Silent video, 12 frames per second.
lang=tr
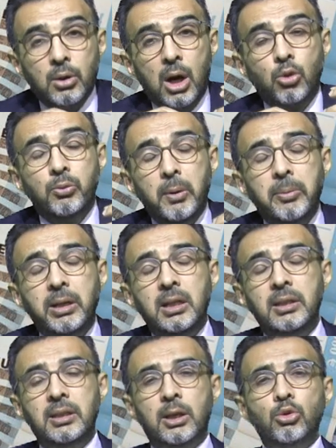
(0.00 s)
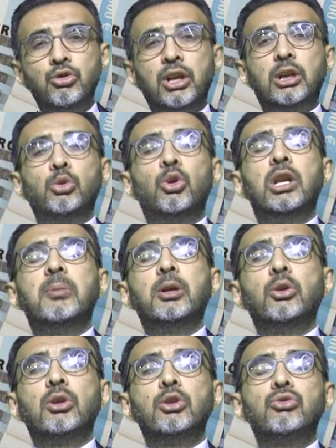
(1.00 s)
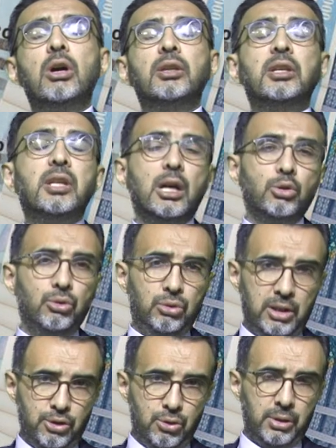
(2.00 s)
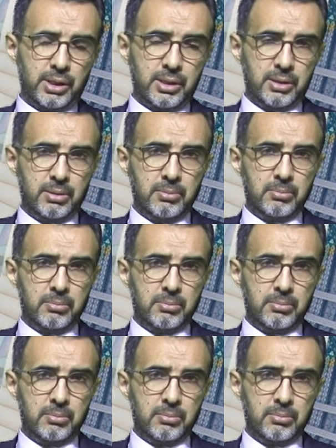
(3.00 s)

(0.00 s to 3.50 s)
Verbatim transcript: Avrupa Birliği'nden önceki döneme göre şu anda daha kötü yaşıyorlar.